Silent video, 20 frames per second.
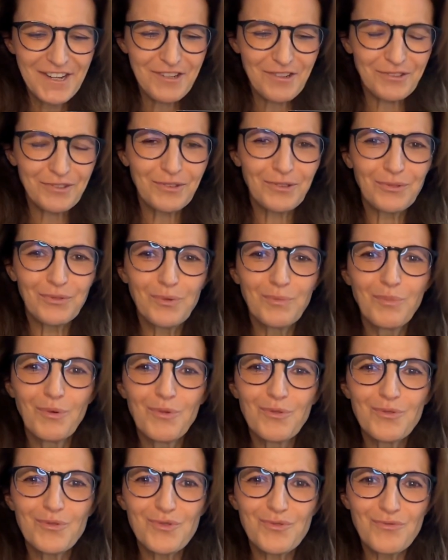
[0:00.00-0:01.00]
j'entends de
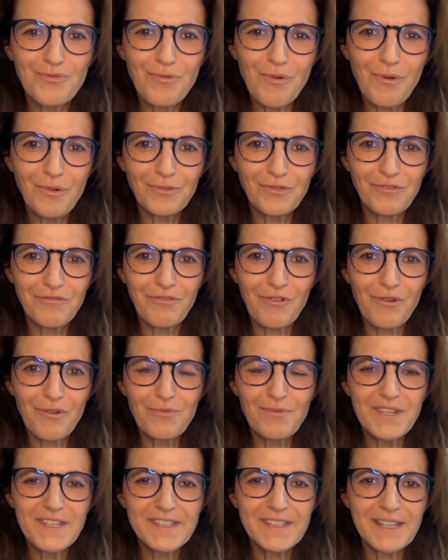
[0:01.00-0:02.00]
bonjour devant
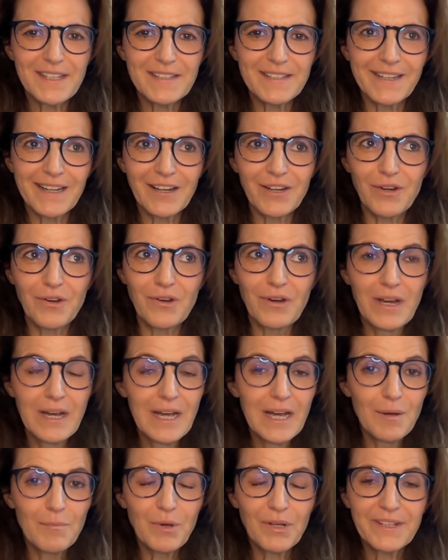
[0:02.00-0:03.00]
lui, c'est-à-dire que
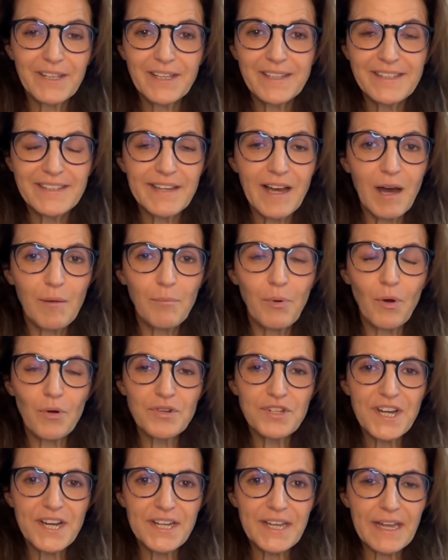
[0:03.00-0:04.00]
peut-être il y a un
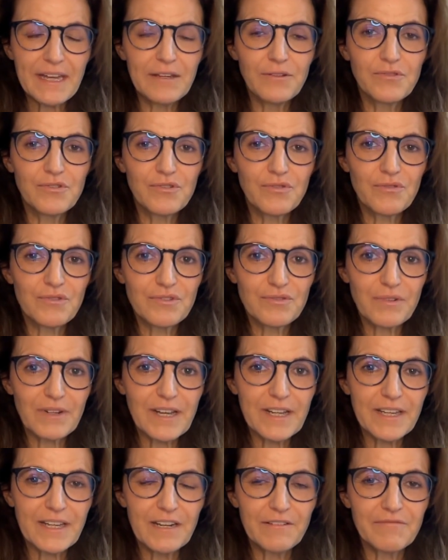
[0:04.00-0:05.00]
projet, il y a une chose sur
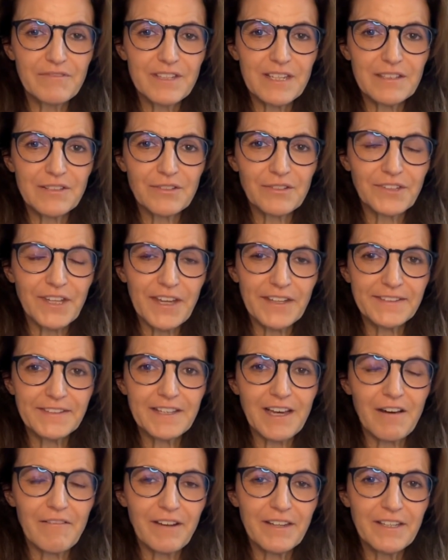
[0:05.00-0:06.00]
laquelle vous êtes en train de
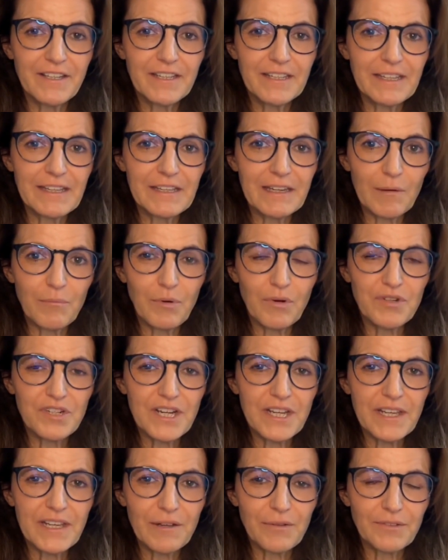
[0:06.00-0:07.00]
travailler, il y a un
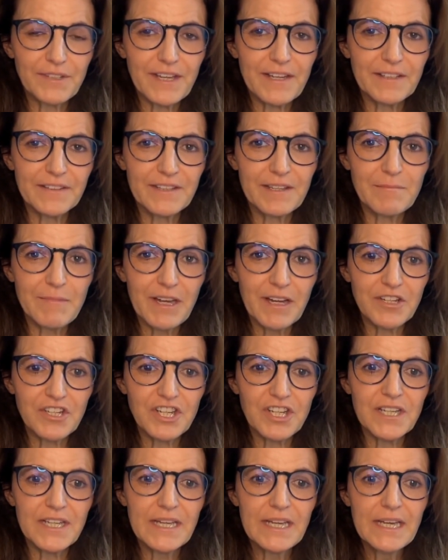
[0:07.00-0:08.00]
projet qui est en train
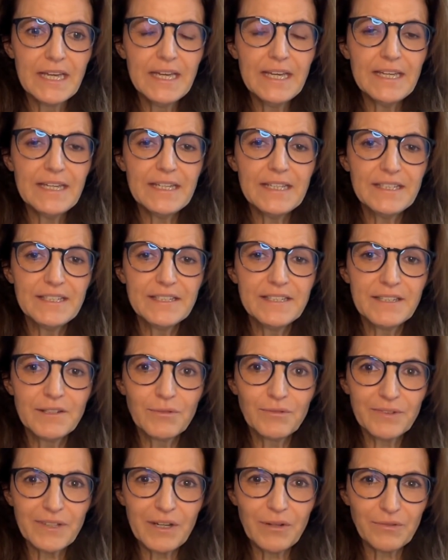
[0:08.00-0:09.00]
d'émerger. Et ici,
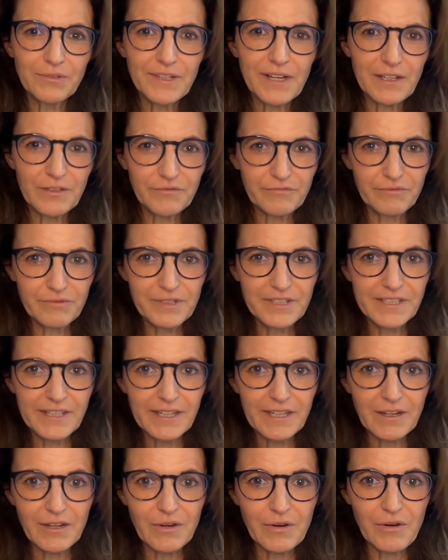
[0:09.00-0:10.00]
on est en train de vous
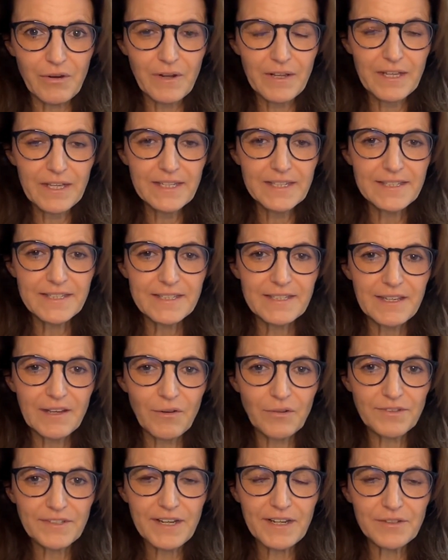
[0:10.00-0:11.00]
dire que c'est
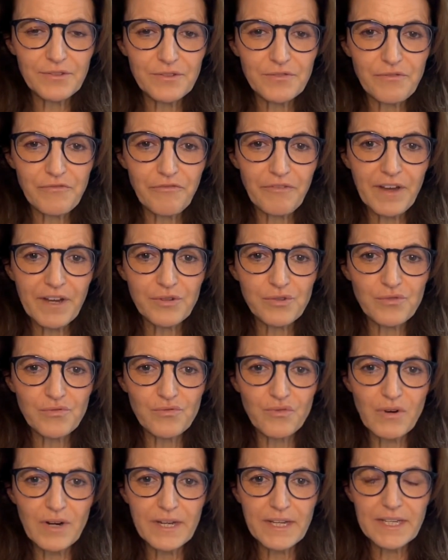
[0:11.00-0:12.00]
en train de se faire
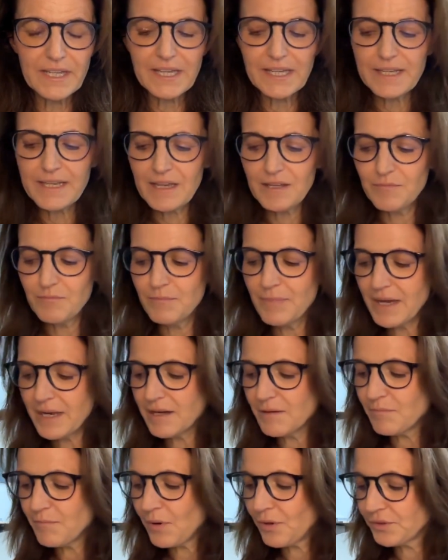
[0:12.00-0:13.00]
jour et qu'il y a une
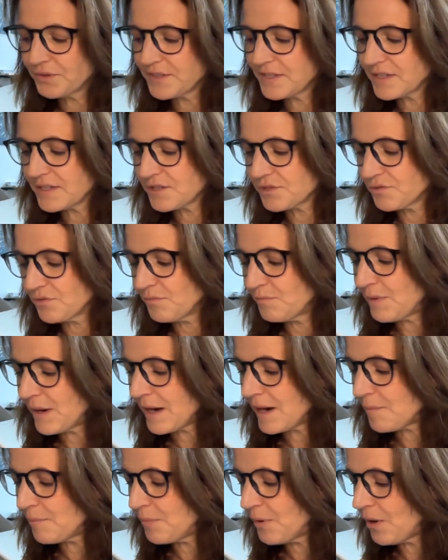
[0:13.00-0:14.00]
belle protection
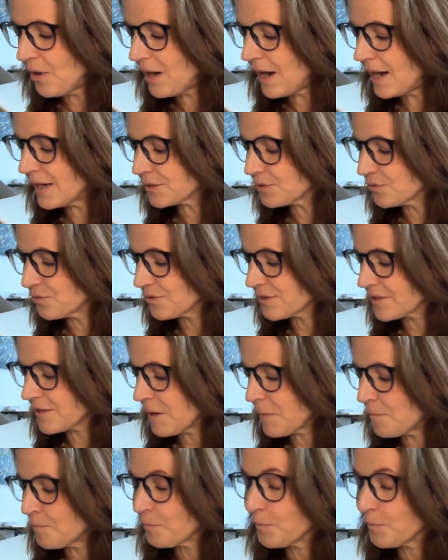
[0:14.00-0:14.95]
par rapport à tout ça.